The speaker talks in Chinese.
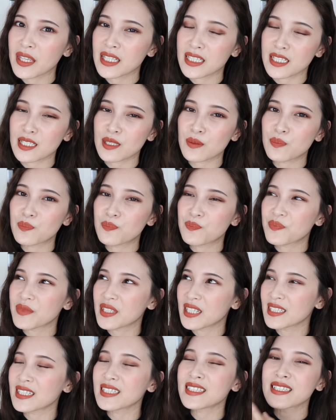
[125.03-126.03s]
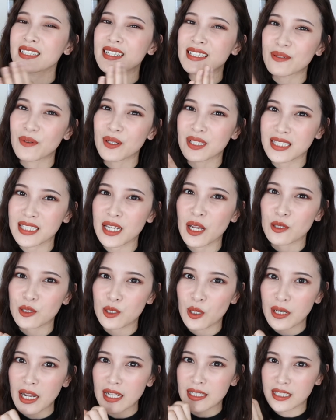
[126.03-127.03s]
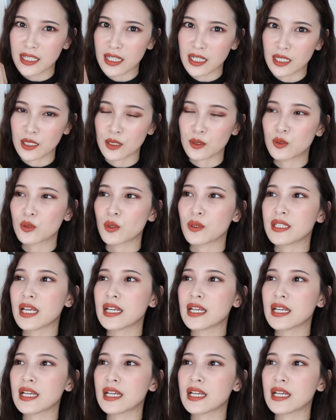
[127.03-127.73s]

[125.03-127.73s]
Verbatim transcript: 其实。但是我之前有收到这个合作，